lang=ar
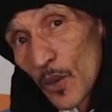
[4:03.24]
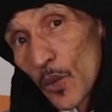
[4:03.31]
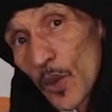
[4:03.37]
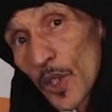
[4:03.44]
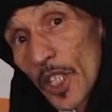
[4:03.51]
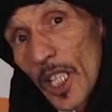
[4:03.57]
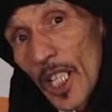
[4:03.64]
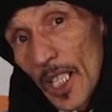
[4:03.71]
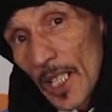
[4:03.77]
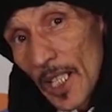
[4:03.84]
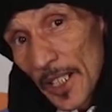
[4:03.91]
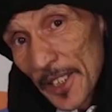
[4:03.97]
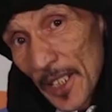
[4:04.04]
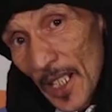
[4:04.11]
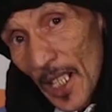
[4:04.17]

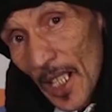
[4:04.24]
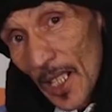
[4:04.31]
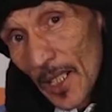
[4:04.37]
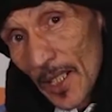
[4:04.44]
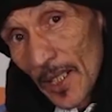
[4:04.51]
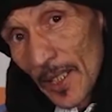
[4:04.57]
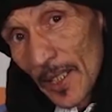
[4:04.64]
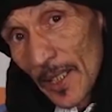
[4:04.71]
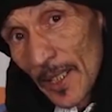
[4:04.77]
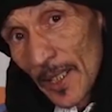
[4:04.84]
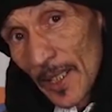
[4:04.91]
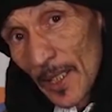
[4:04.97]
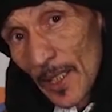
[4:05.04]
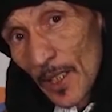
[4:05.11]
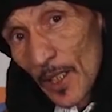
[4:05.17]
ويخلطها
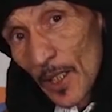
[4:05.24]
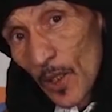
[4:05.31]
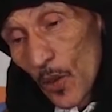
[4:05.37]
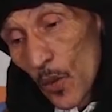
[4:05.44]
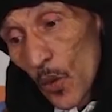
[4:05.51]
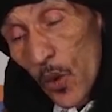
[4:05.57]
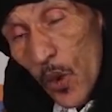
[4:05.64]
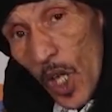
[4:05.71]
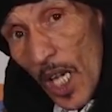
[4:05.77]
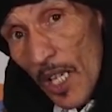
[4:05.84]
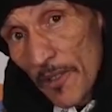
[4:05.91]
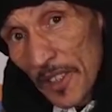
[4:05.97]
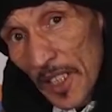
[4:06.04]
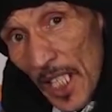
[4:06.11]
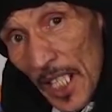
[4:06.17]
وهو
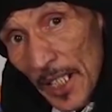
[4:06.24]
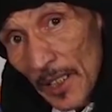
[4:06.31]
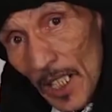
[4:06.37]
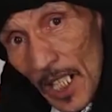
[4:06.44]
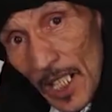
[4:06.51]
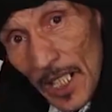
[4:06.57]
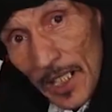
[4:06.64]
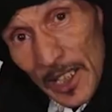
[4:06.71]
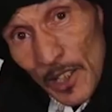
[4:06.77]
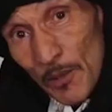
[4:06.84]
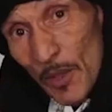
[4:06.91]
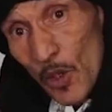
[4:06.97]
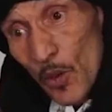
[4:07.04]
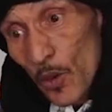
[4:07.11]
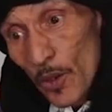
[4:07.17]
حفيان يخلط
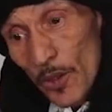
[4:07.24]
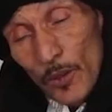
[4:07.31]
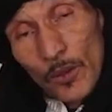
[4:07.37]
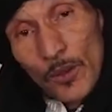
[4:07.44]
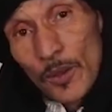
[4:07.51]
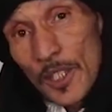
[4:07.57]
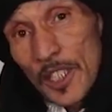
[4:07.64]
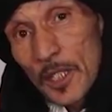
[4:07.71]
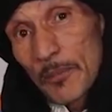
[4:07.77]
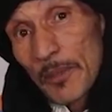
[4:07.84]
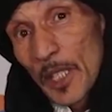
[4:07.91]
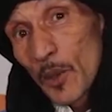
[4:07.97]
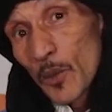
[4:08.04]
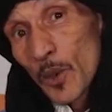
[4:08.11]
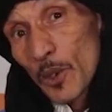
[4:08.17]
الماء
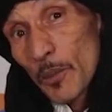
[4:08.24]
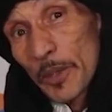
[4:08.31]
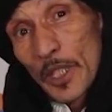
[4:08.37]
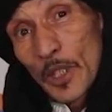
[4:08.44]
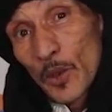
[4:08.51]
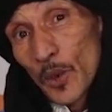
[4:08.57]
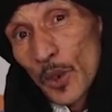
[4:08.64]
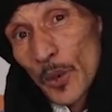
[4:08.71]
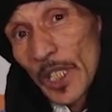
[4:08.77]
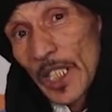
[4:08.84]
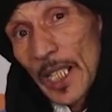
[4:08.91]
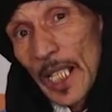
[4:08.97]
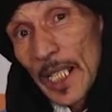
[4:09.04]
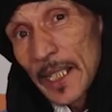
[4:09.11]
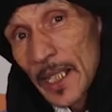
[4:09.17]
والسمر والبرد
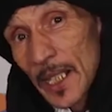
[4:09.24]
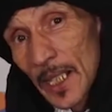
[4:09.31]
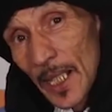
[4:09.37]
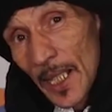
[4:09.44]
والويلات